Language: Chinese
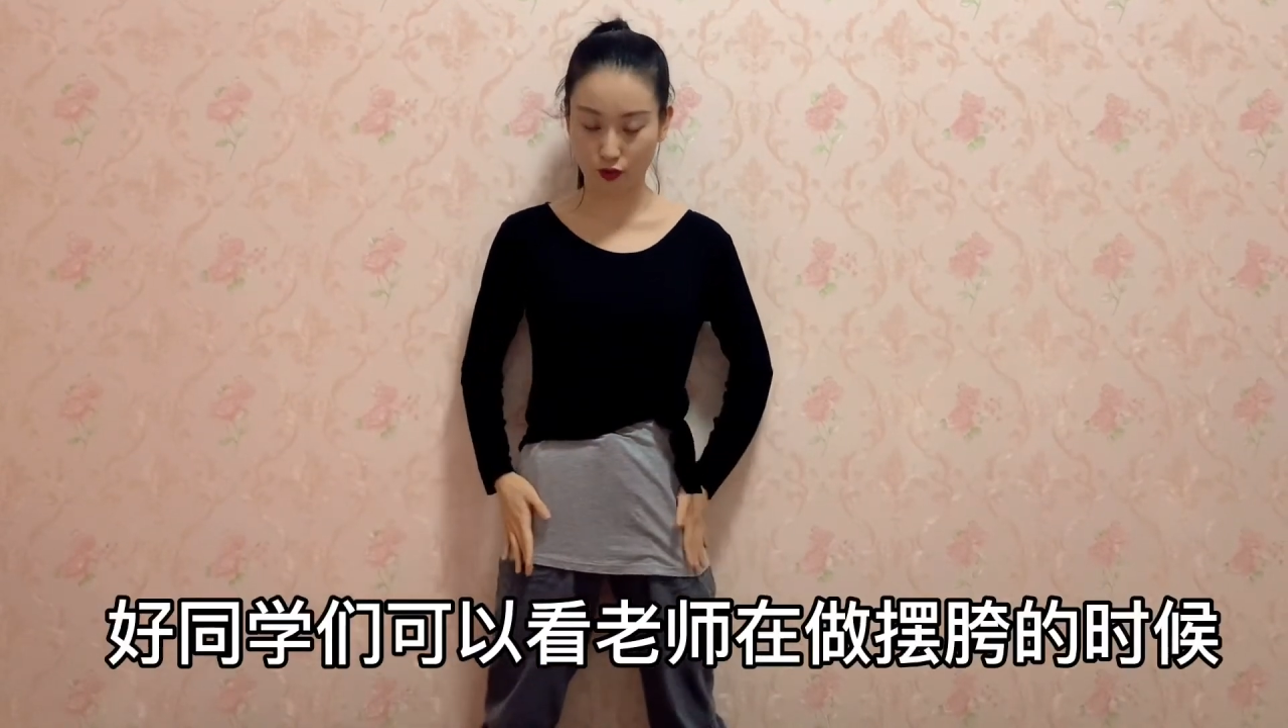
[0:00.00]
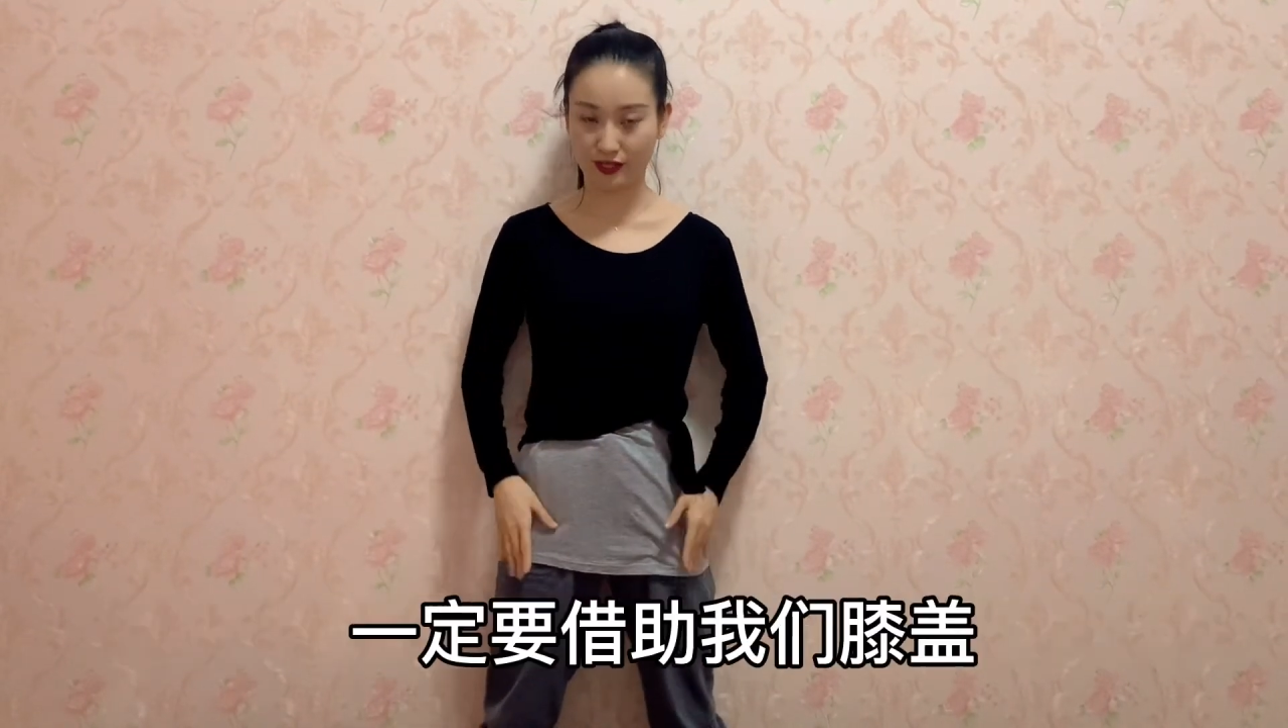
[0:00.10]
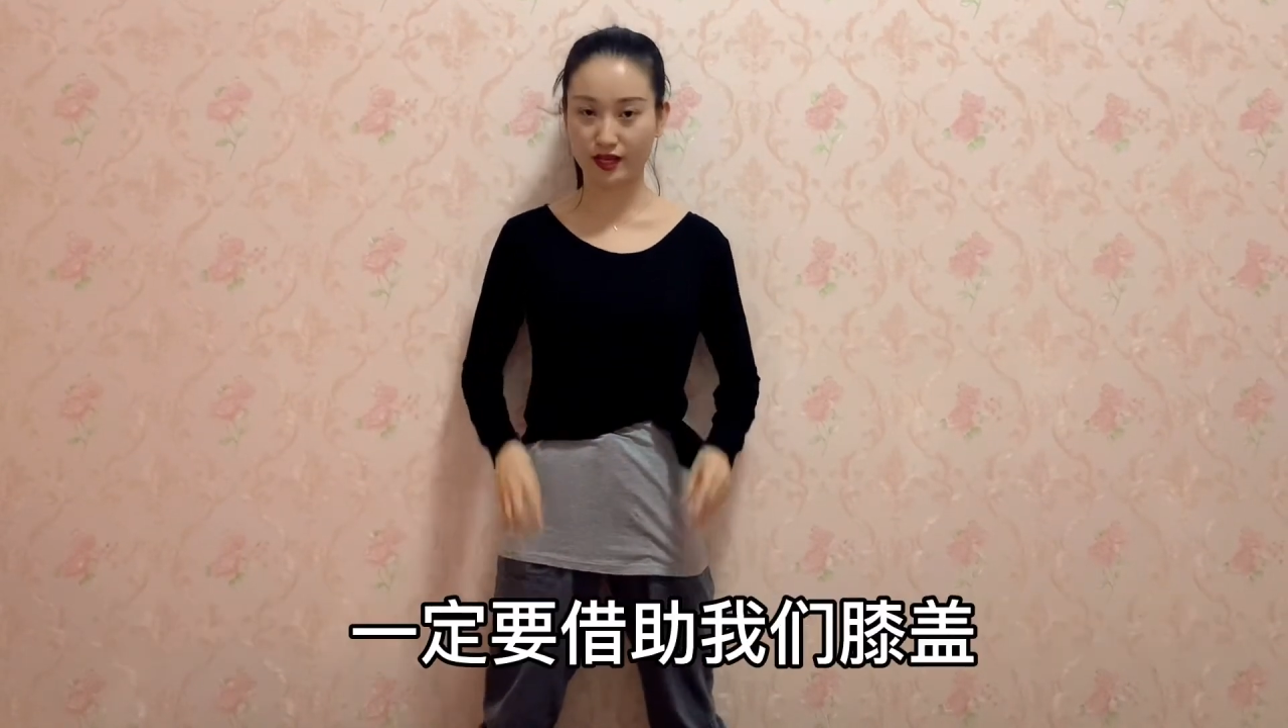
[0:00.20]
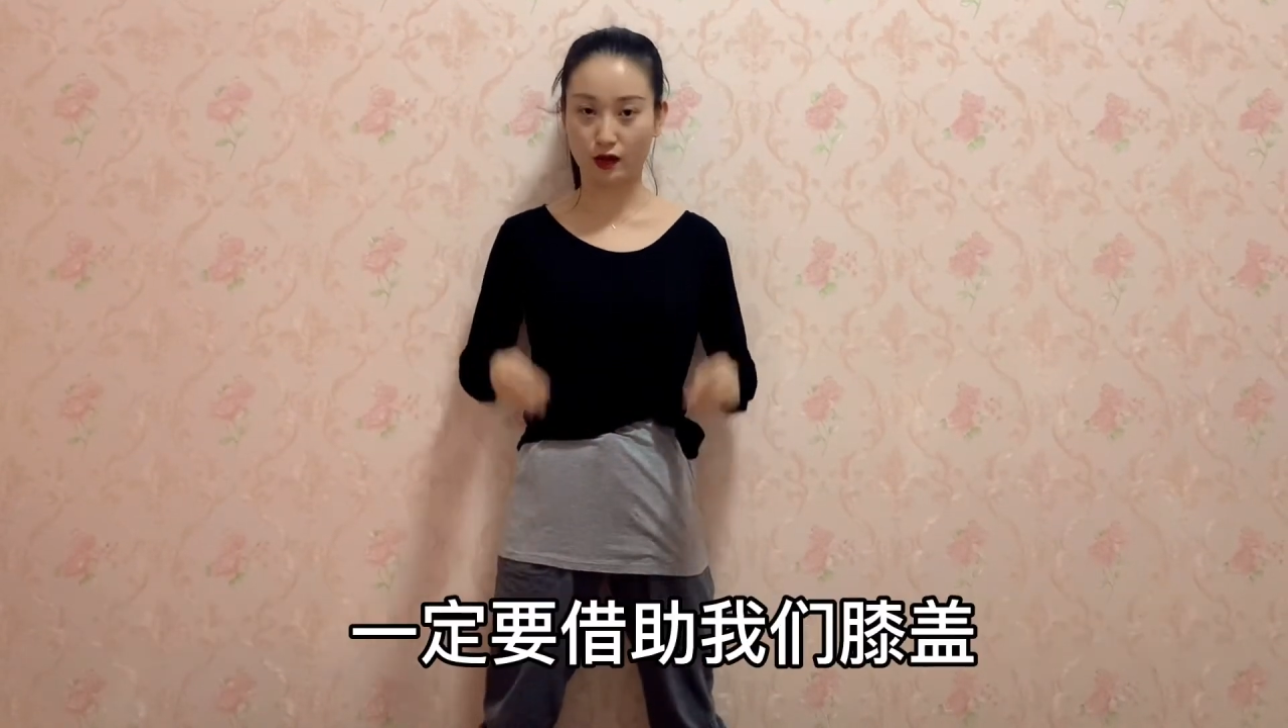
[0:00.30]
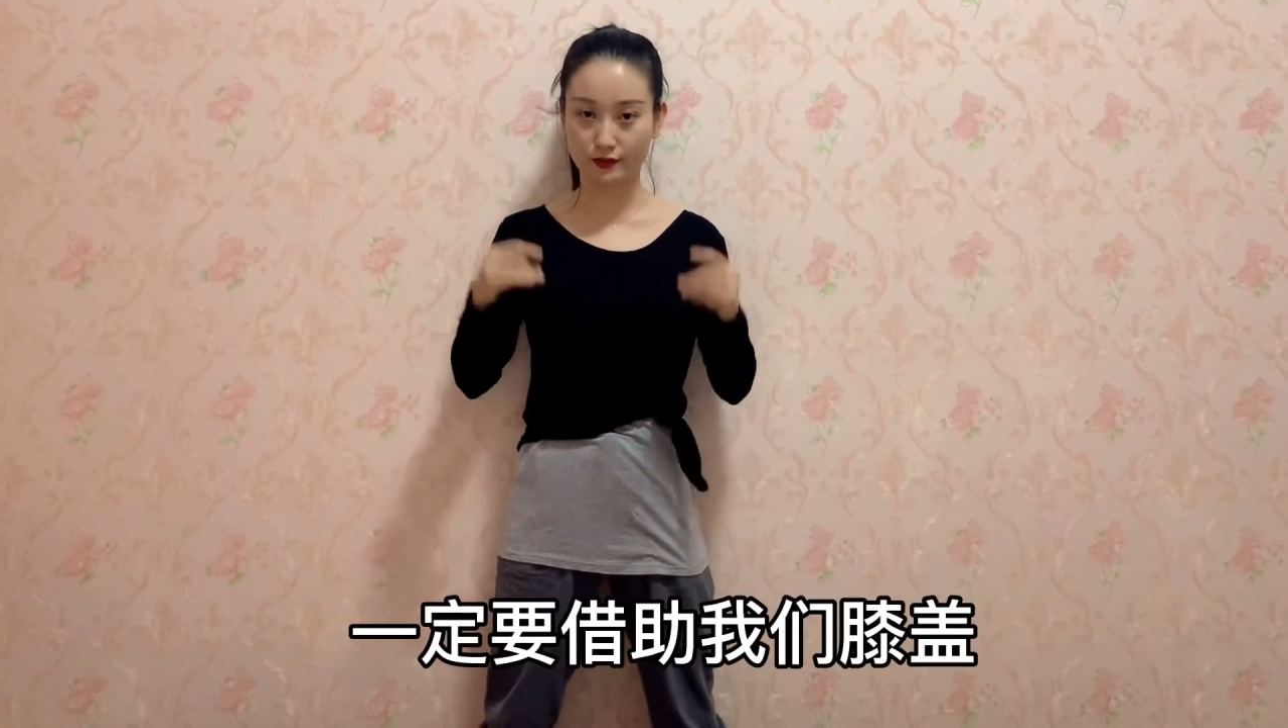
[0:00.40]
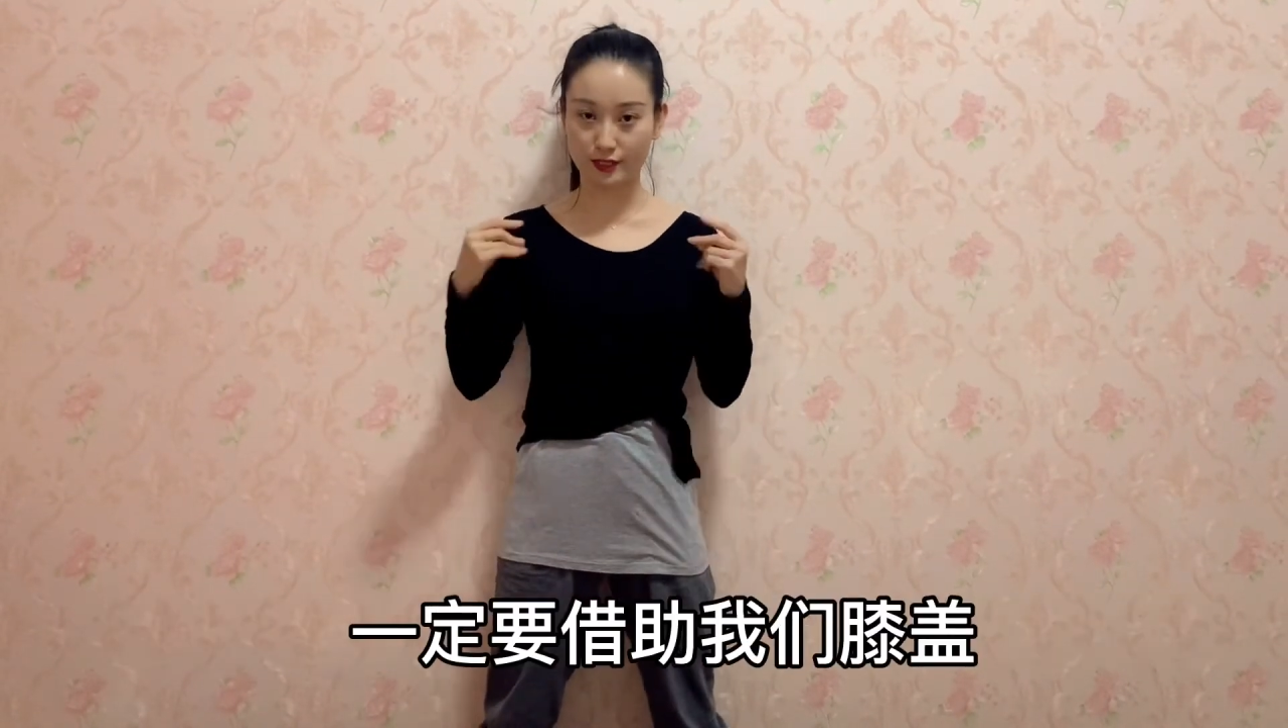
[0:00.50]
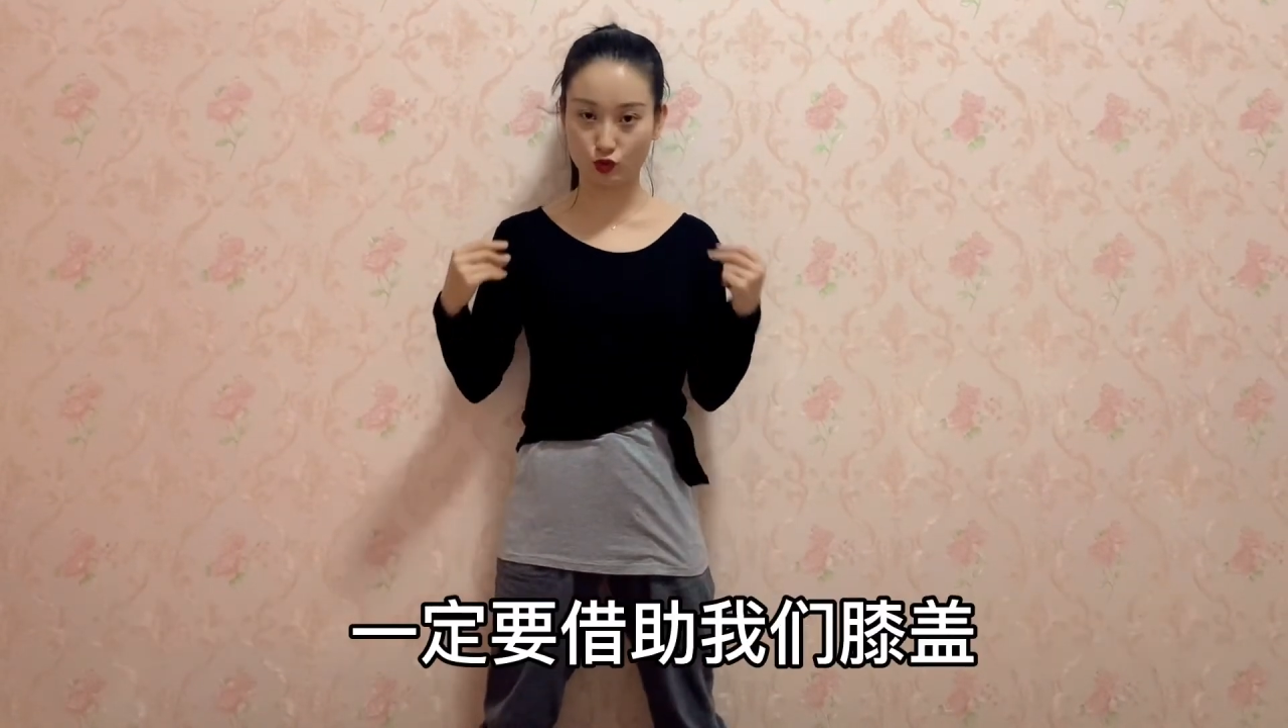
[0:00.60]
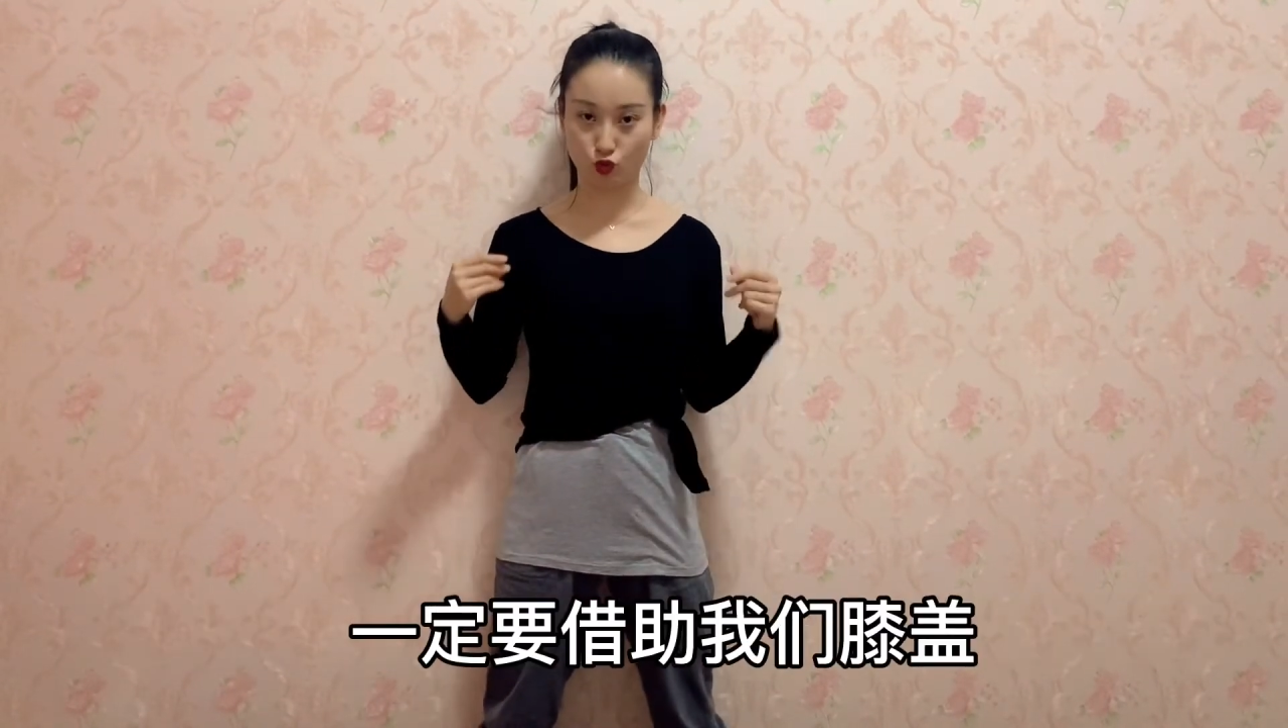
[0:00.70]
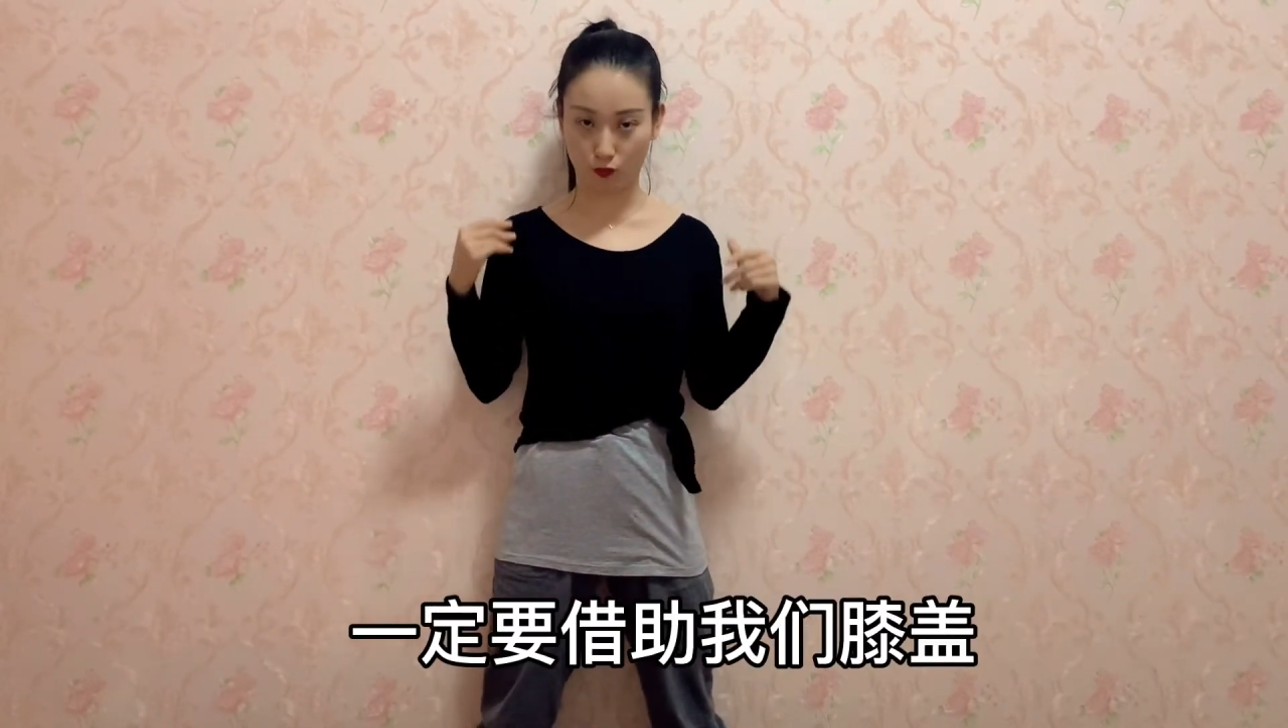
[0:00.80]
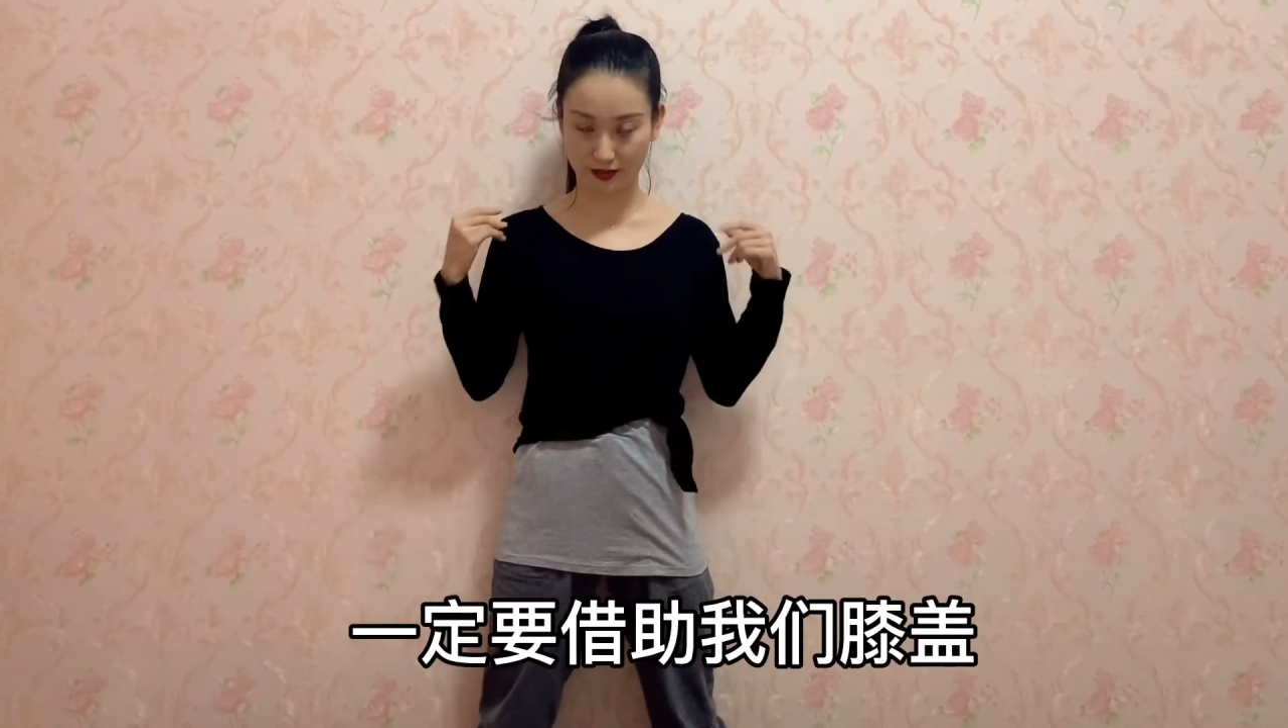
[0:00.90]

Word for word: 一定要借助我